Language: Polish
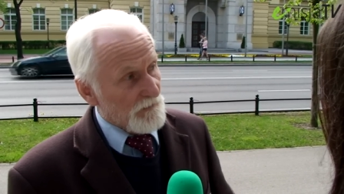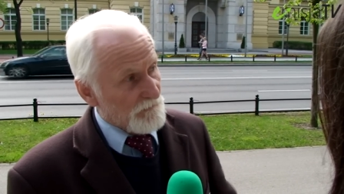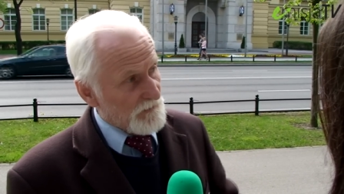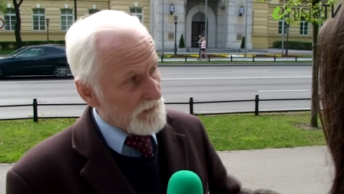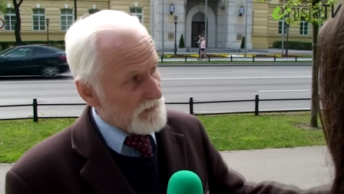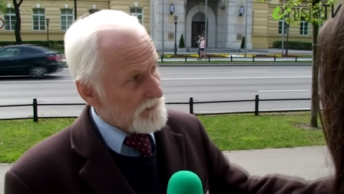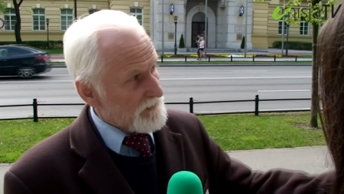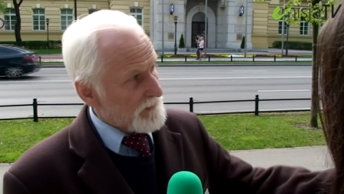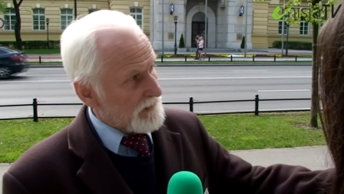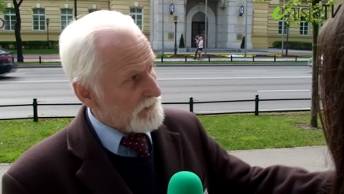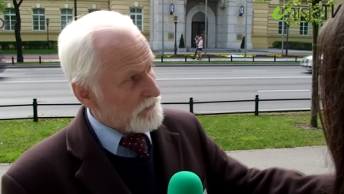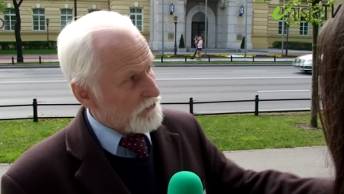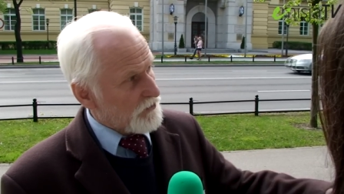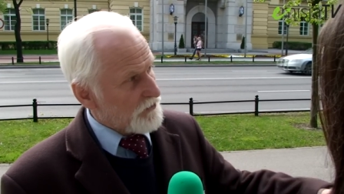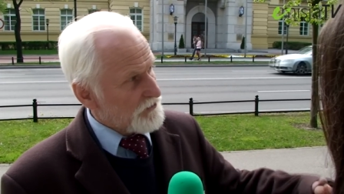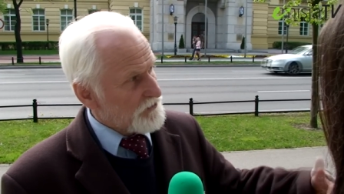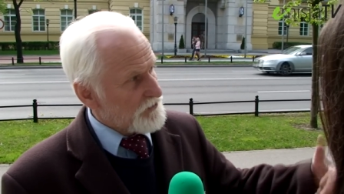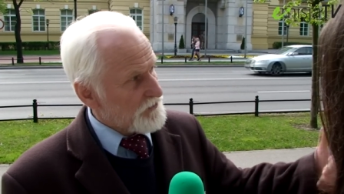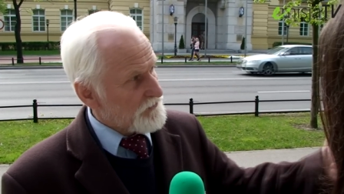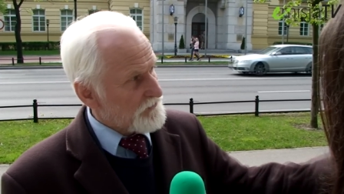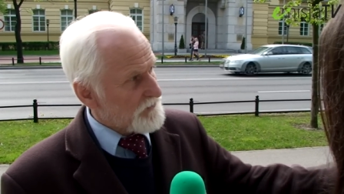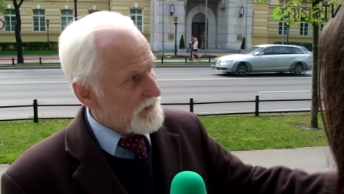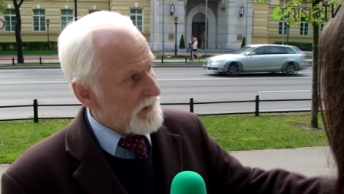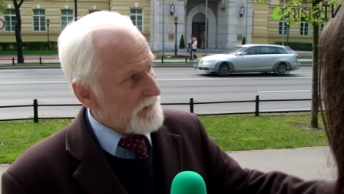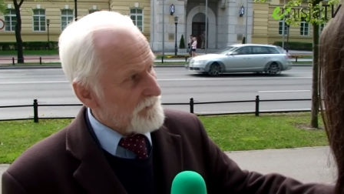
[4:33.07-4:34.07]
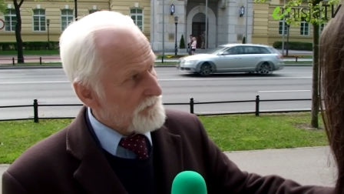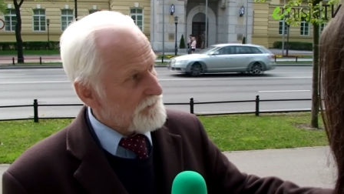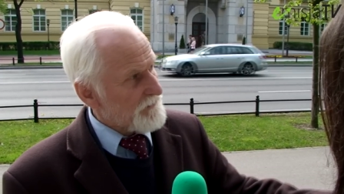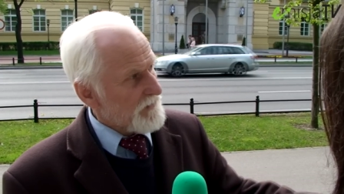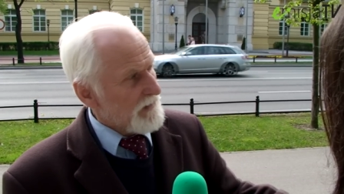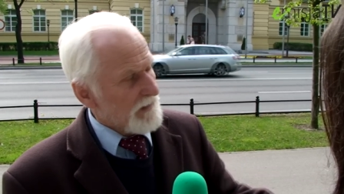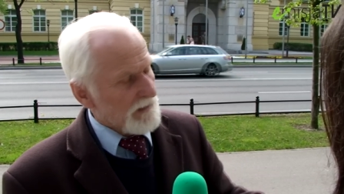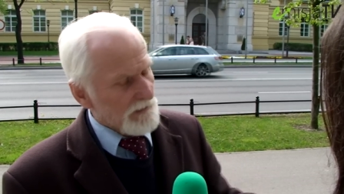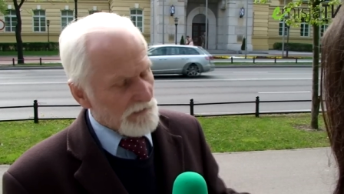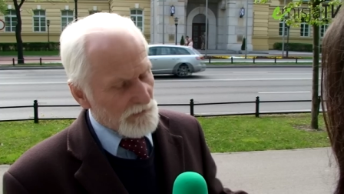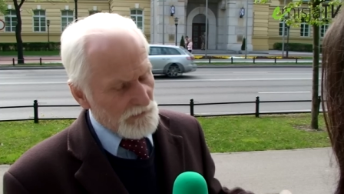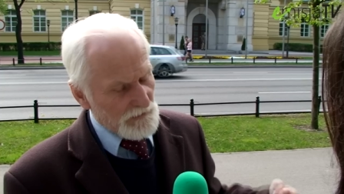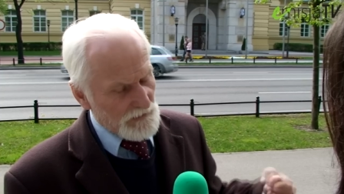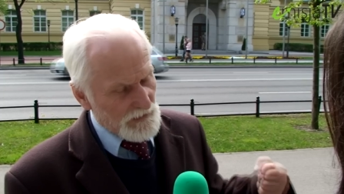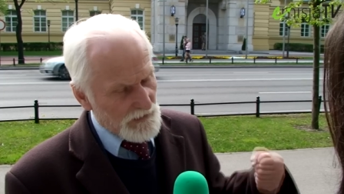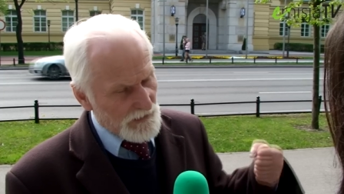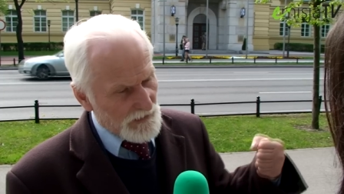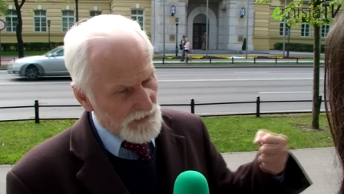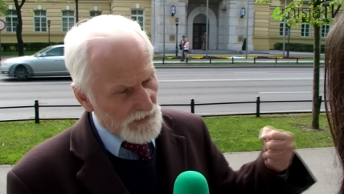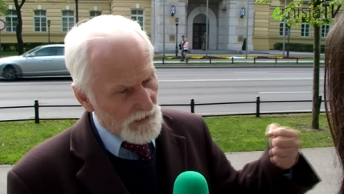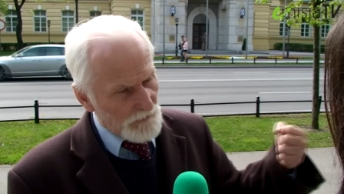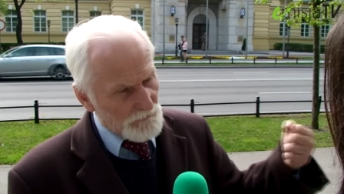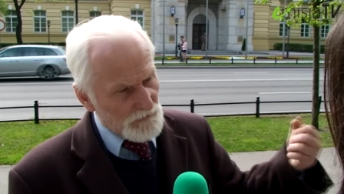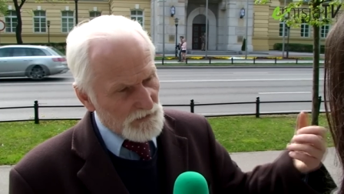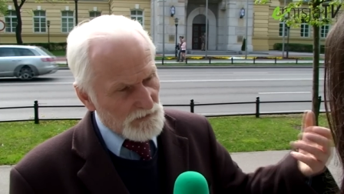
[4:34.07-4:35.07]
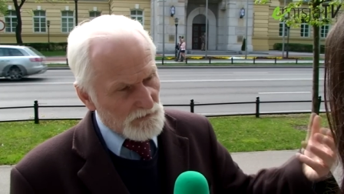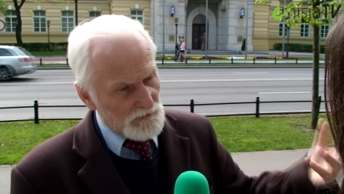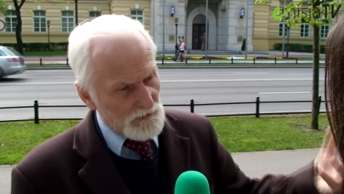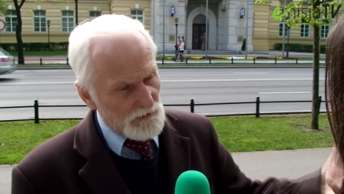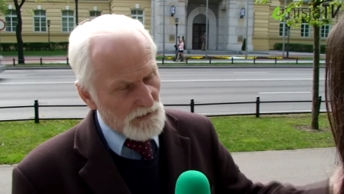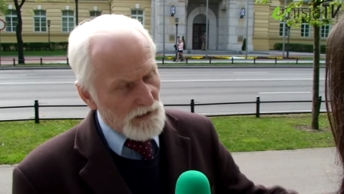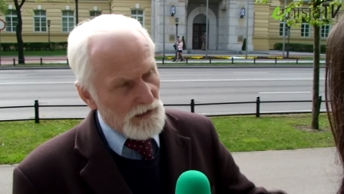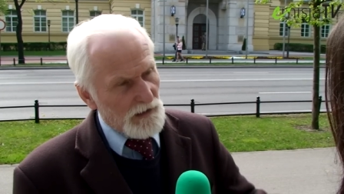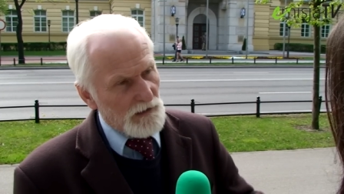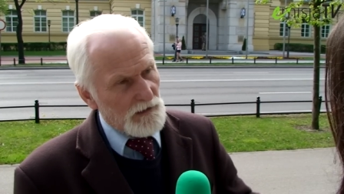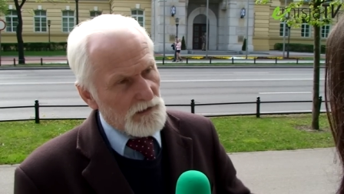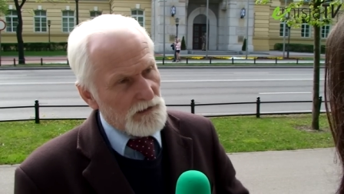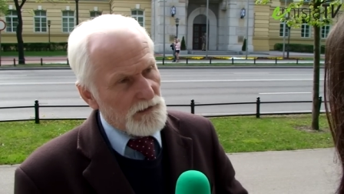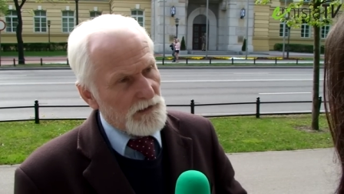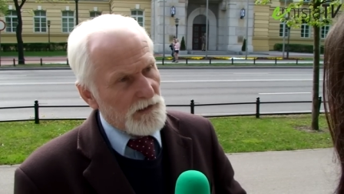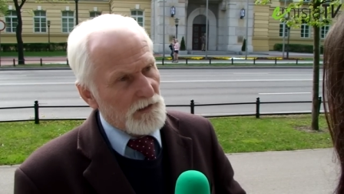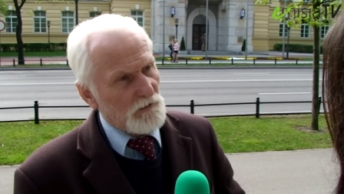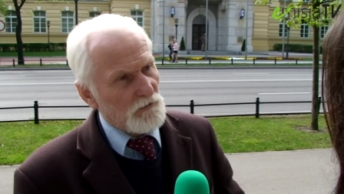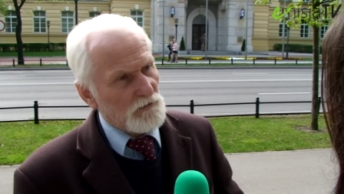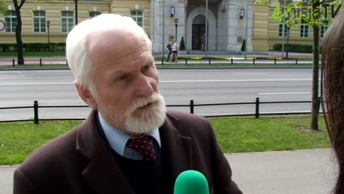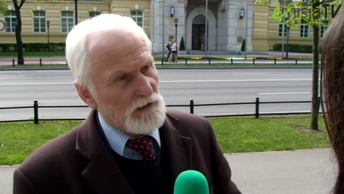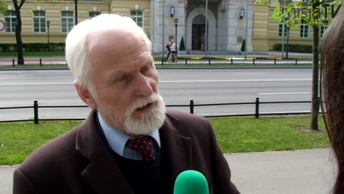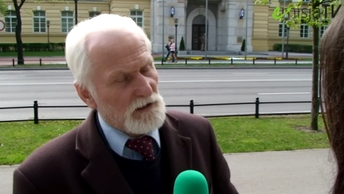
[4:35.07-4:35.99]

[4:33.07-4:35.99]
Więc nadchodzi czas diametralnego